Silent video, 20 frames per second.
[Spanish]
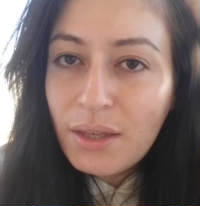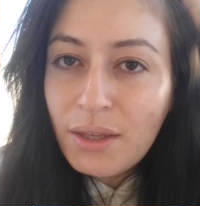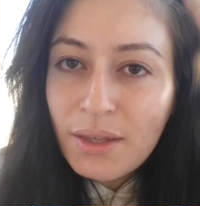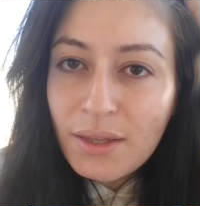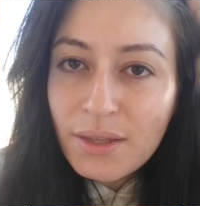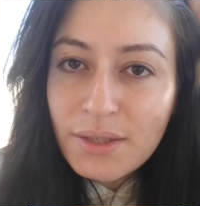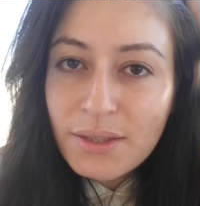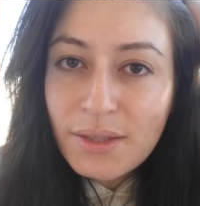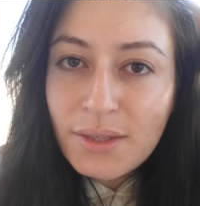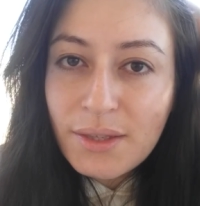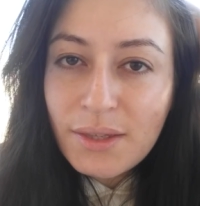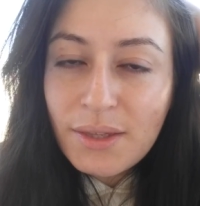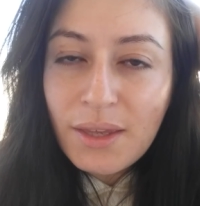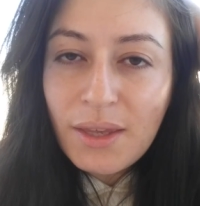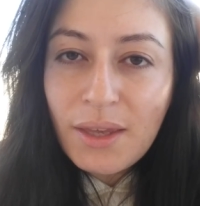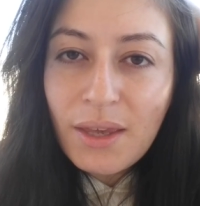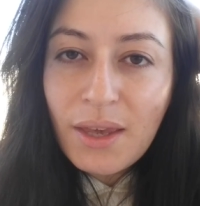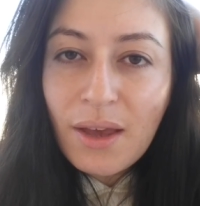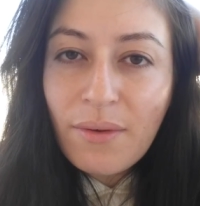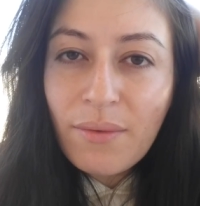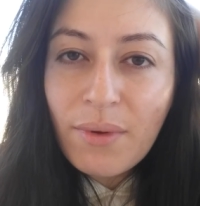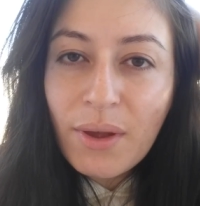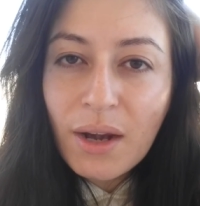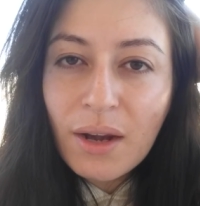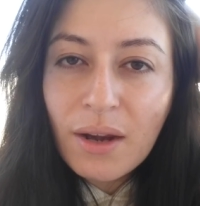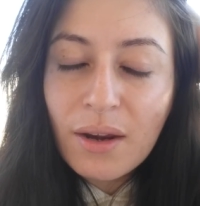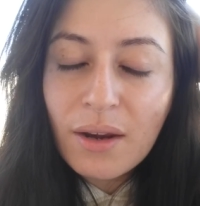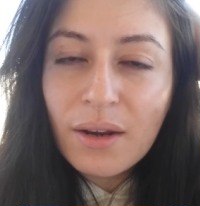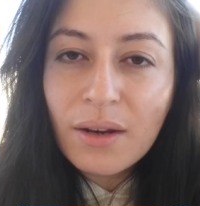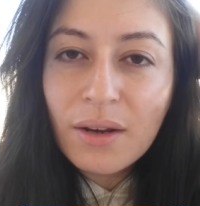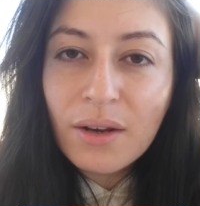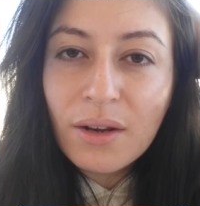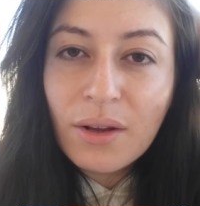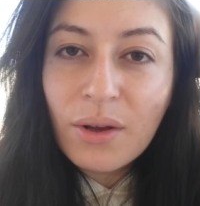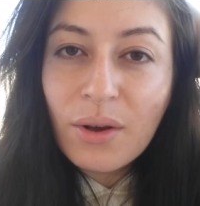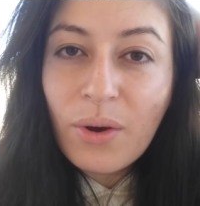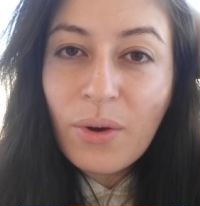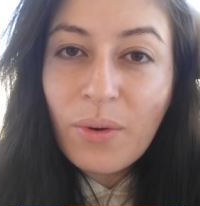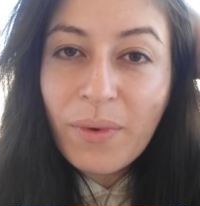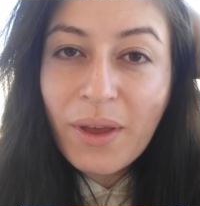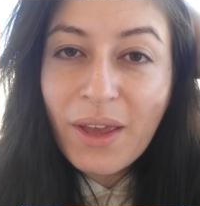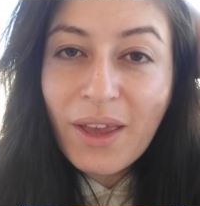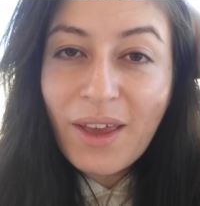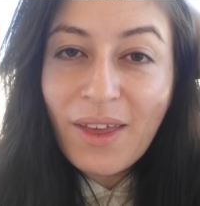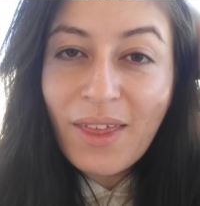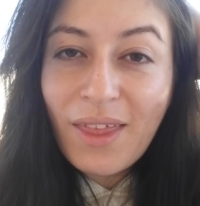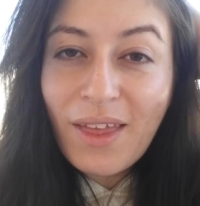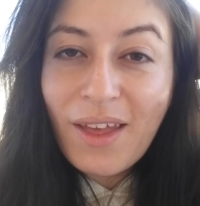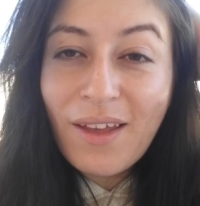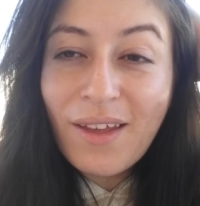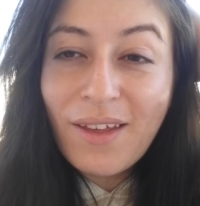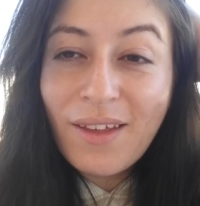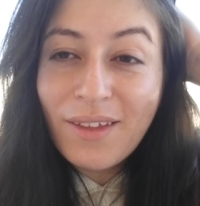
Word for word: y sí, a ver cómo me queda.